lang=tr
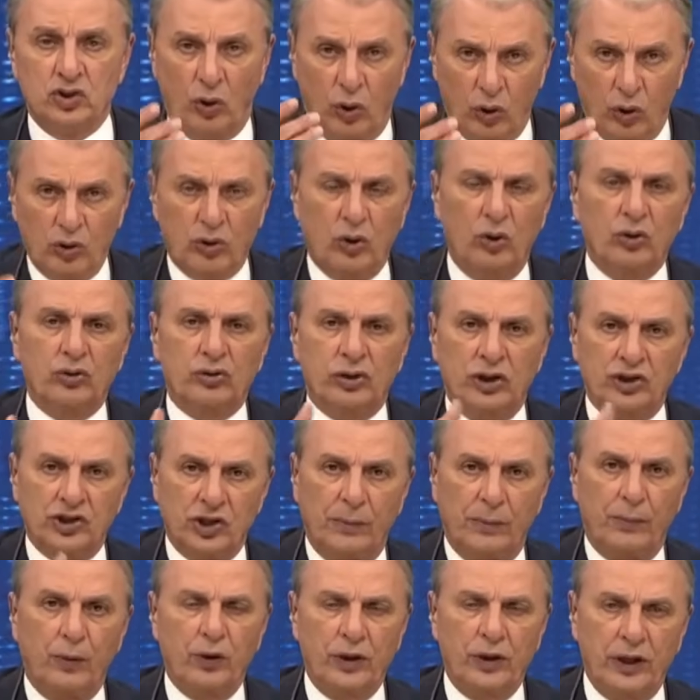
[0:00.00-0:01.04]
Siz Hong
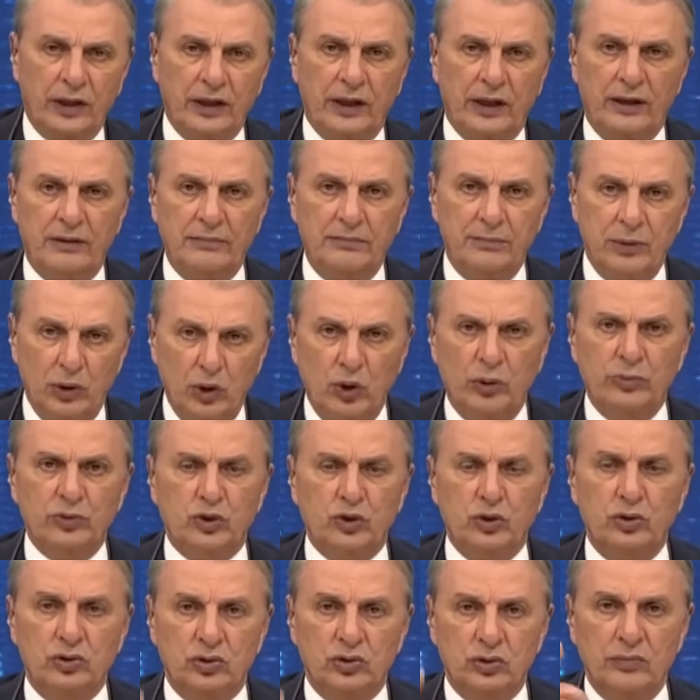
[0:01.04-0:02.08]
Kong'da, Japonya'da
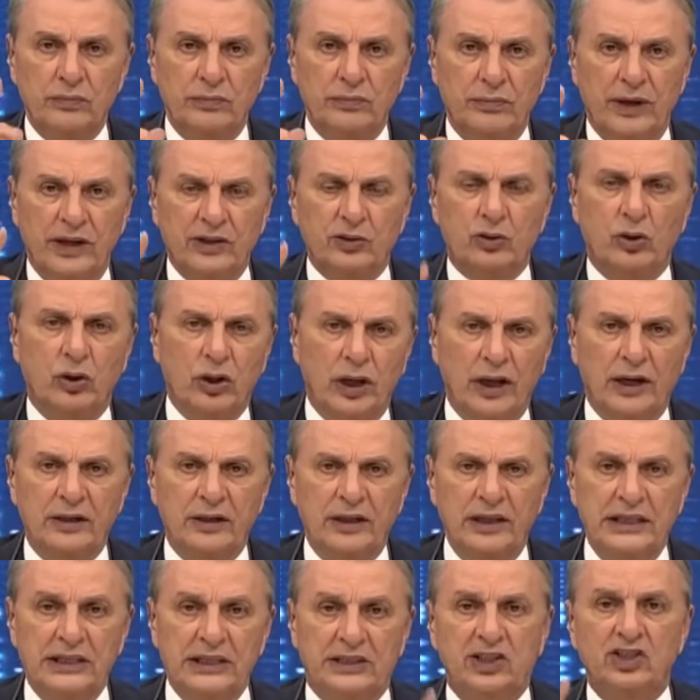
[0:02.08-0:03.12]
biliyor musunuz?
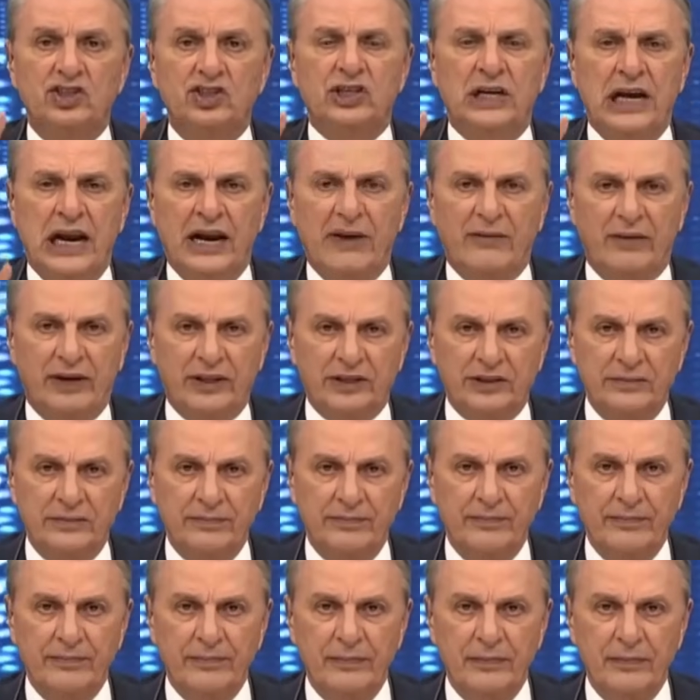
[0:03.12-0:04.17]
Metrolarda iticiler
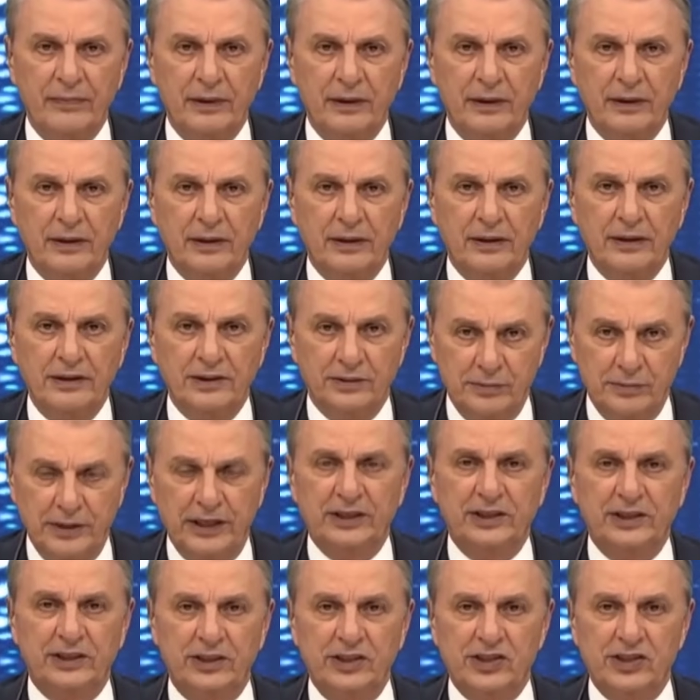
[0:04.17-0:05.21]
var.
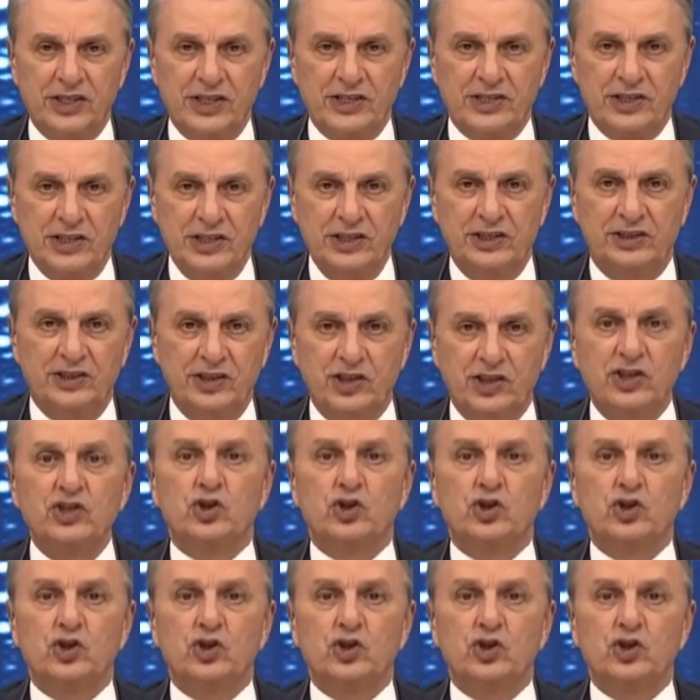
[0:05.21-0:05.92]
Şimdi nedir diyeceksin?